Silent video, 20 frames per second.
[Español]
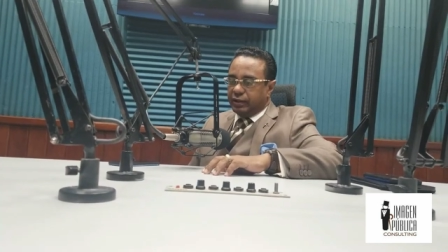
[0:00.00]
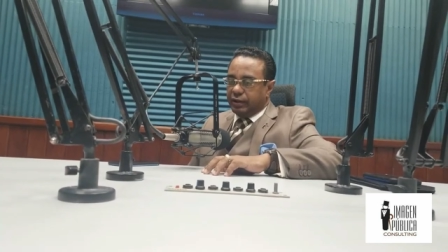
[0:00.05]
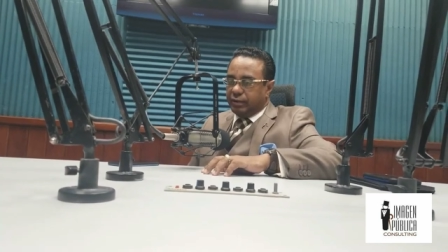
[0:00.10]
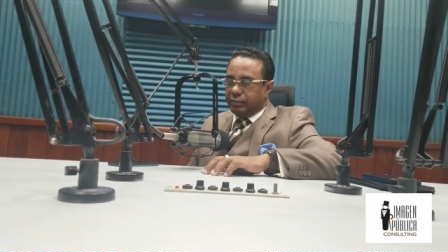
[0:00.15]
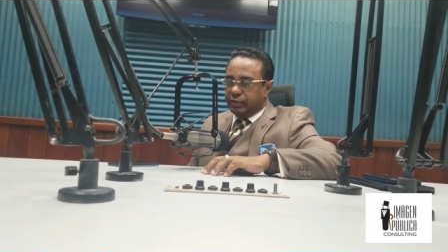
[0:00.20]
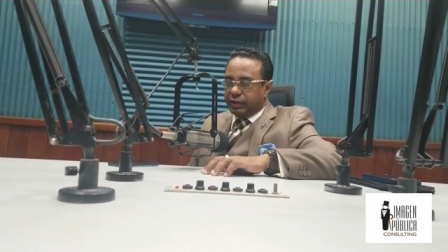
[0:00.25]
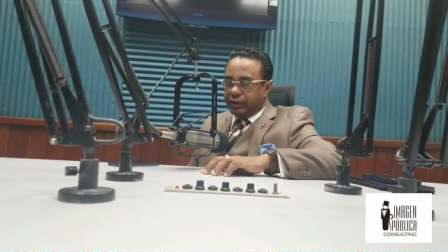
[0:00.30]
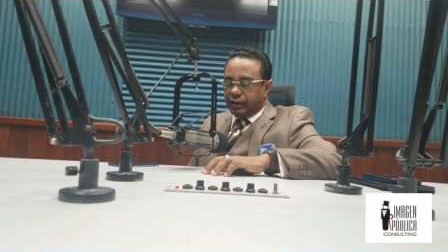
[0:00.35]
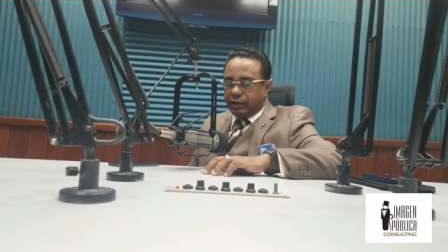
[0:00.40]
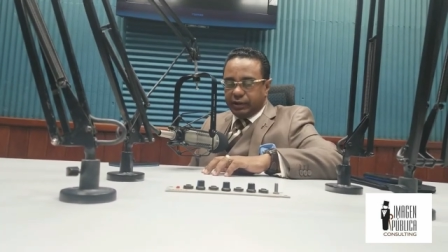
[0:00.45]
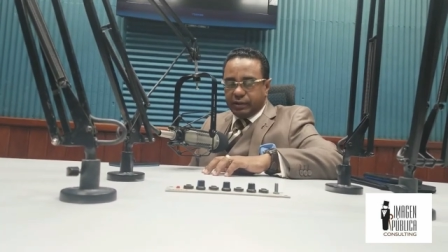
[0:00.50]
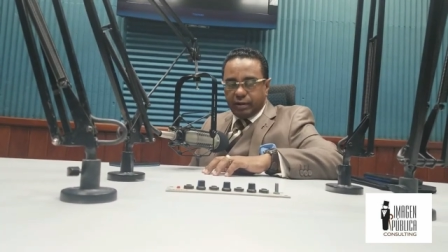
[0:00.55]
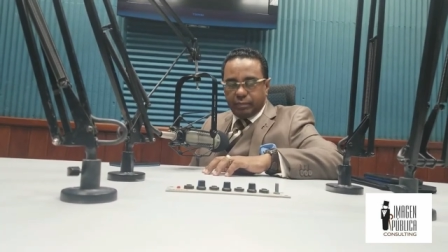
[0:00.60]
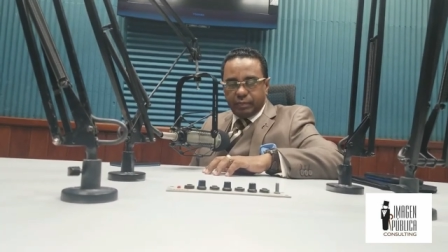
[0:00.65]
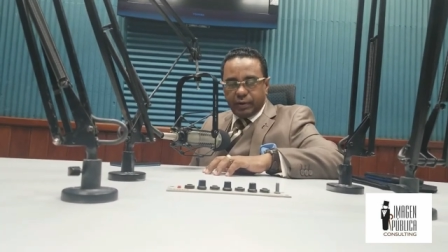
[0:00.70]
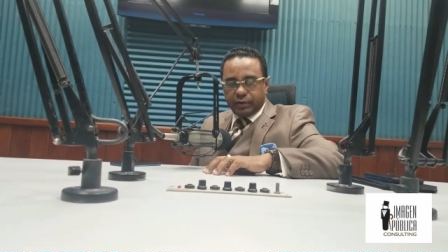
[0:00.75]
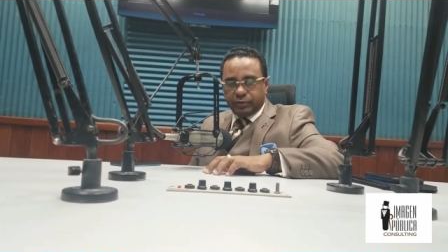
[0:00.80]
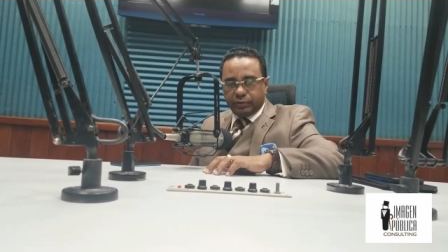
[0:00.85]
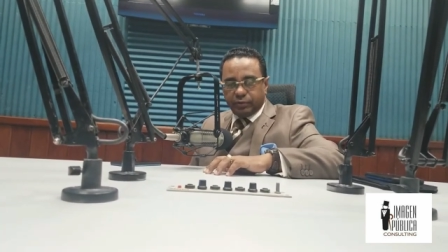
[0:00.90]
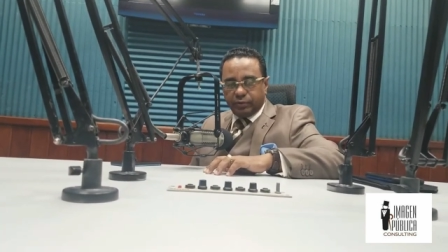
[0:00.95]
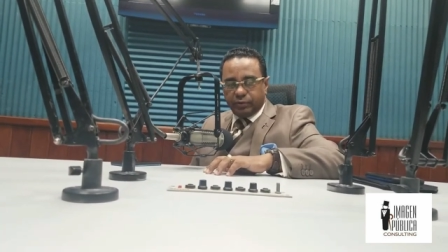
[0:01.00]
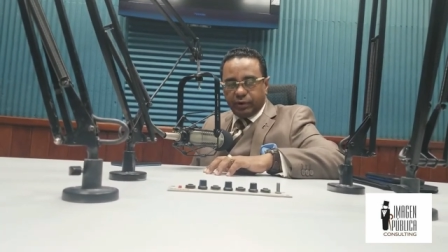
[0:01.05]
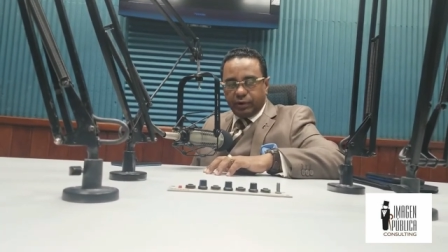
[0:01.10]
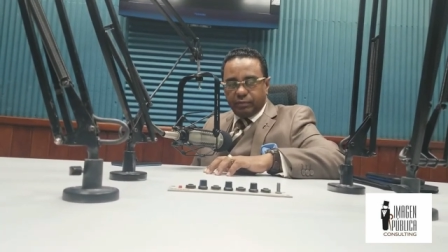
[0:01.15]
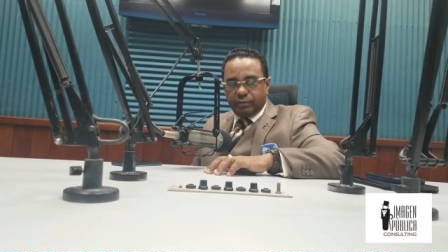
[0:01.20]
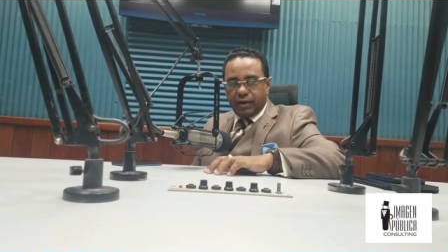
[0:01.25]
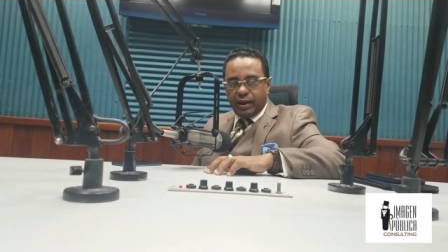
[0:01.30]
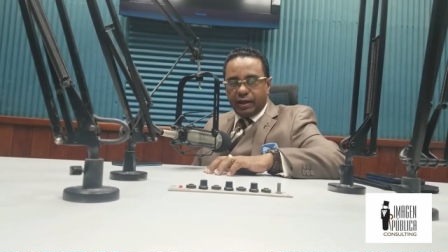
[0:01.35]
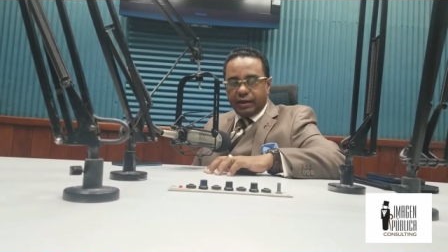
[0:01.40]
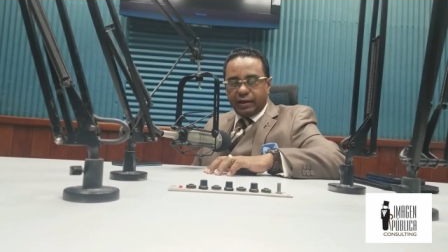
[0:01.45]
a mi querida pastora
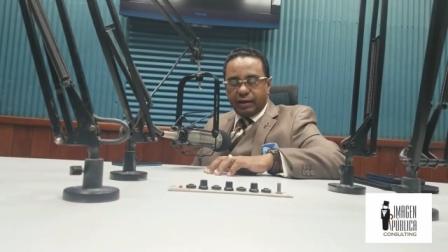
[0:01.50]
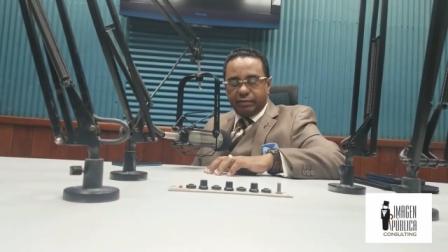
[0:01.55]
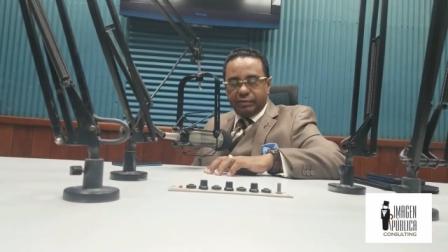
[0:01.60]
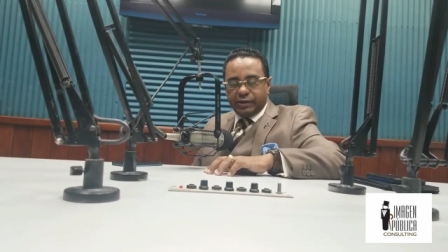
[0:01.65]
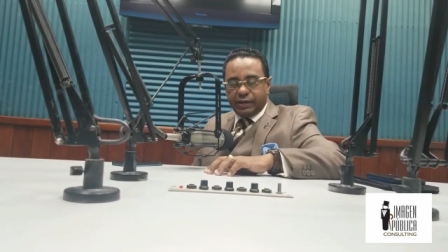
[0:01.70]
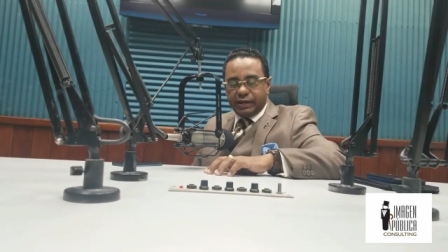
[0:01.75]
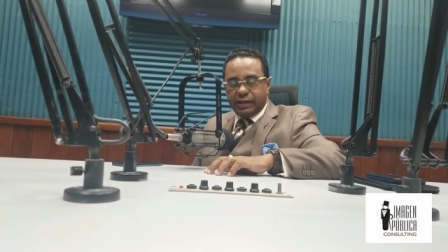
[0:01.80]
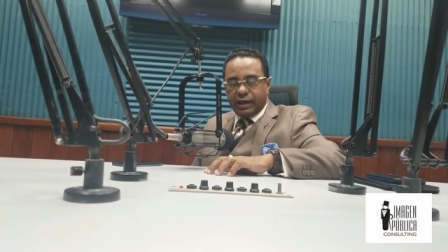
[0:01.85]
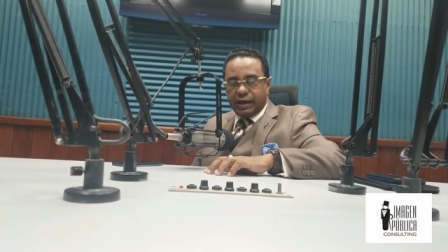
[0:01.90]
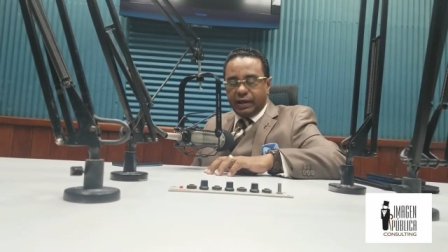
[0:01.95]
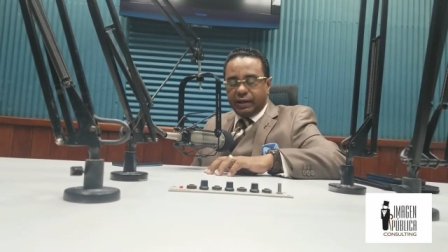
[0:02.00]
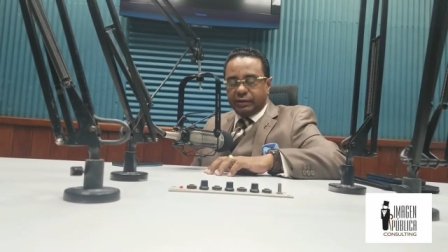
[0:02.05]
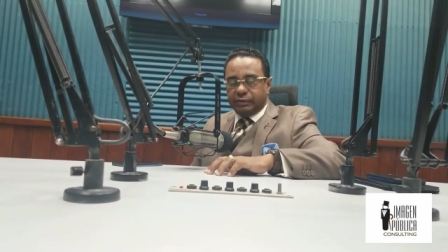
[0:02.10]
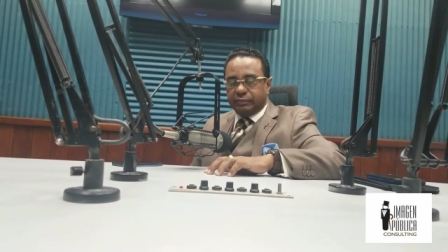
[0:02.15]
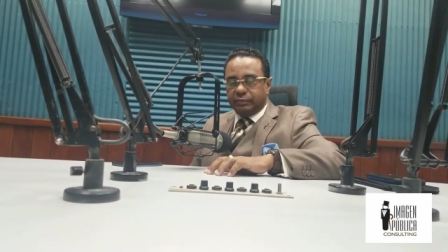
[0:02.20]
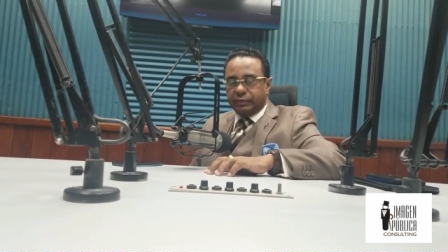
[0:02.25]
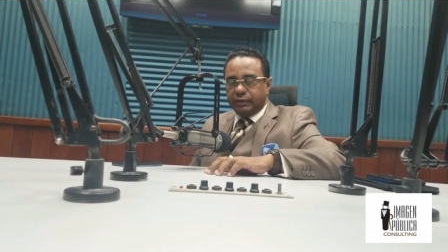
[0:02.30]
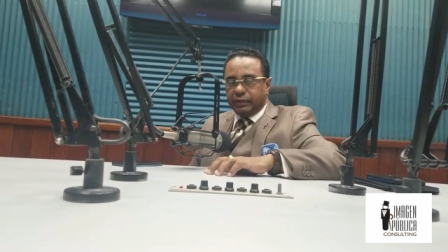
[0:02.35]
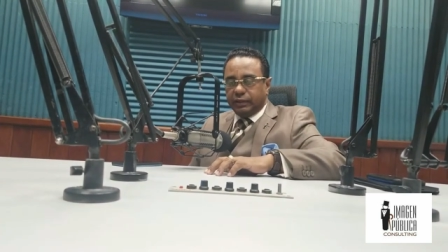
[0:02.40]
Blanca Beliar